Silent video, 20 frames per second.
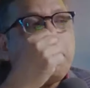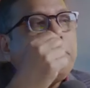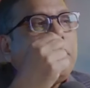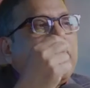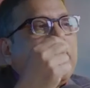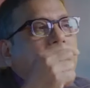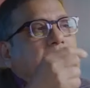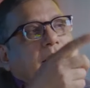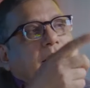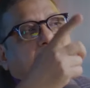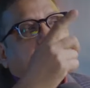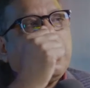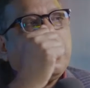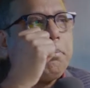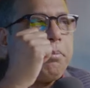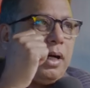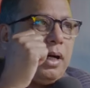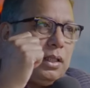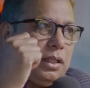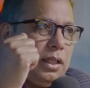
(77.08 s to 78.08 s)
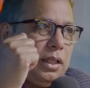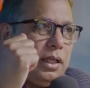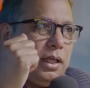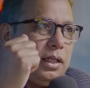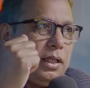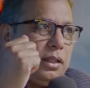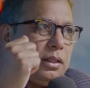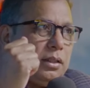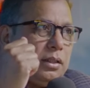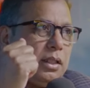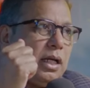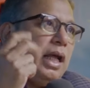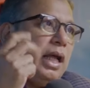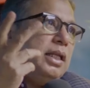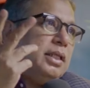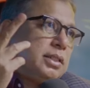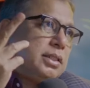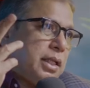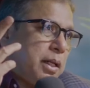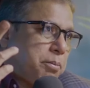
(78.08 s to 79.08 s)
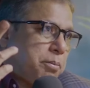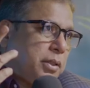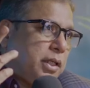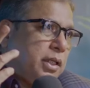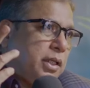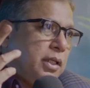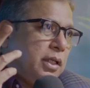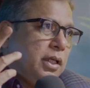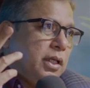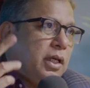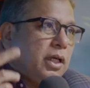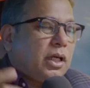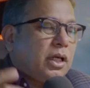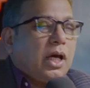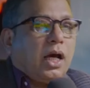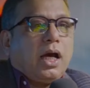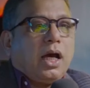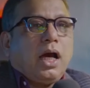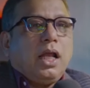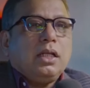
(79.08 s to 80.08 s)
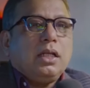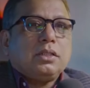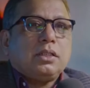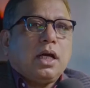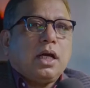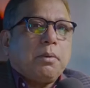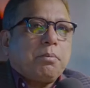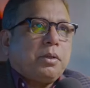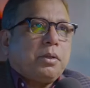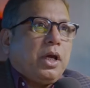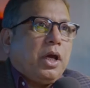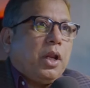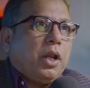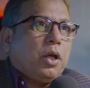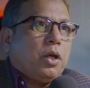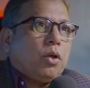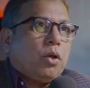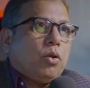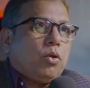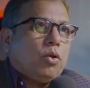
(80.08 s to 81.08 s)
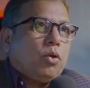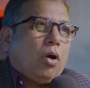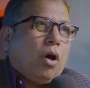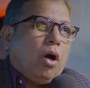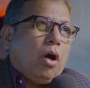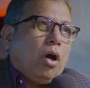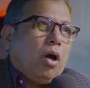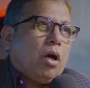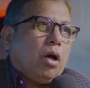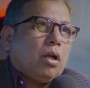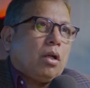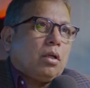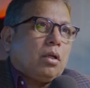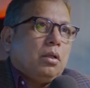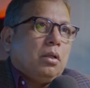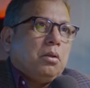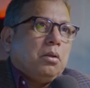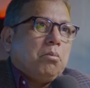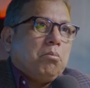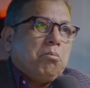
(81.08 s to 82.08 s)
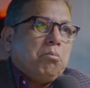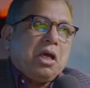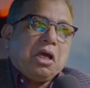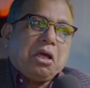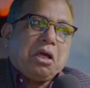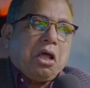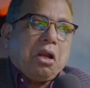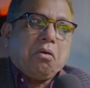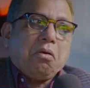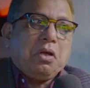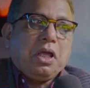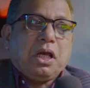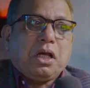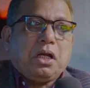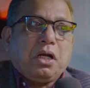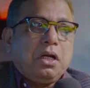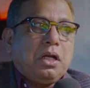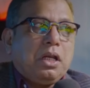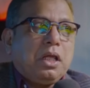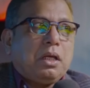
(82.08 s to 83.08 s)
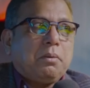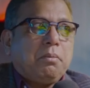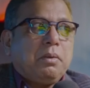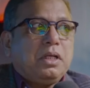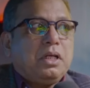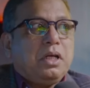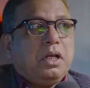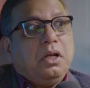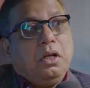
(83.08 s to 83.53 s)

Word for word: अब एक टिप आती है खालिद साहब की कि खालिद साहब कह रहे हैं कि यार मैं कह रहा हूँ एक घंटे में ये